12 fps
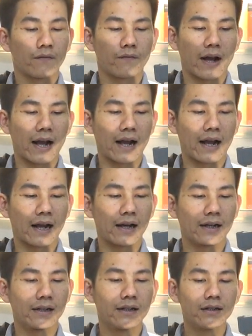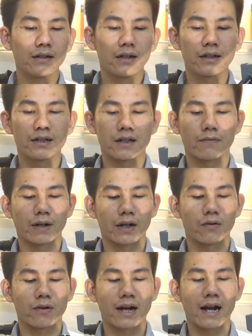Và hơn nữa thì dòng
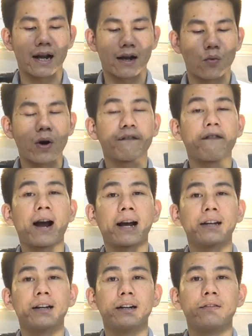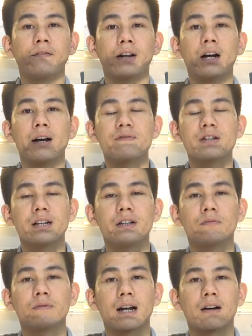này có cả Wi-Fi và N F
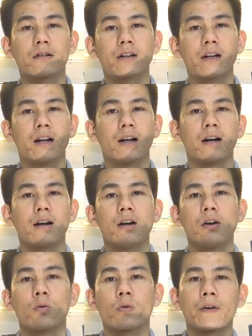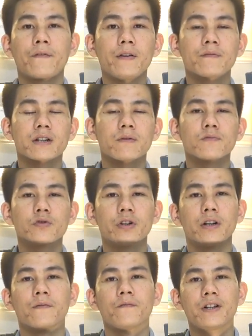C, chúng ta có thể là quay phim xong
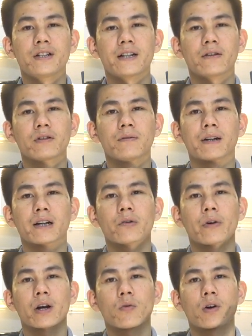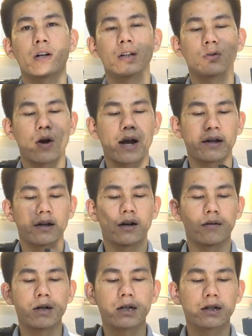chuyển video từ máy quay qua điện thoại
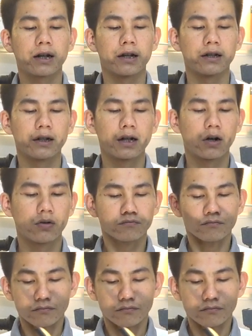ở bất kể nơi đâu.